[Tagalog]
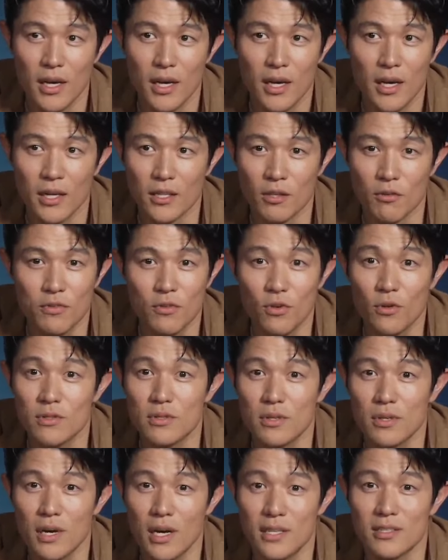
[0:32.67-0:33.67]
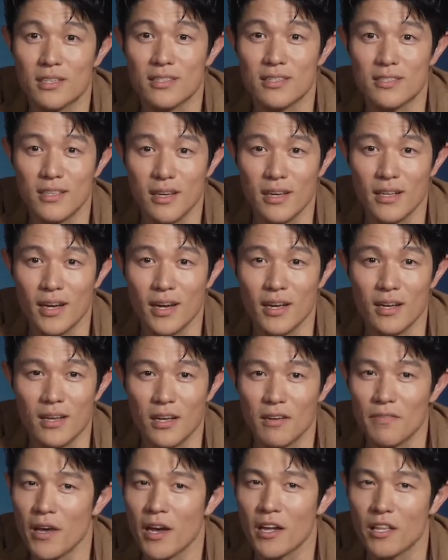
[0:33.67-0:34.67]
And of course, as I said, I
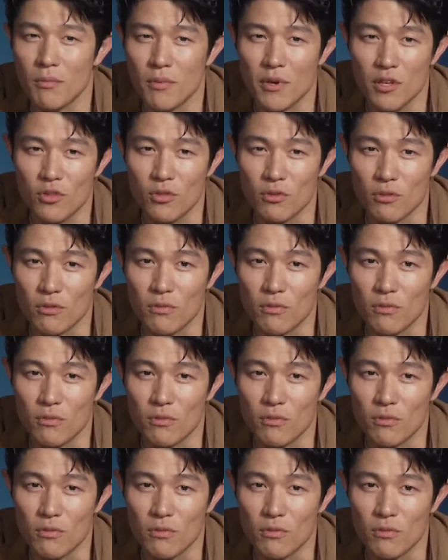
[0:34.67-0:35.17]
Yan ang pag-amin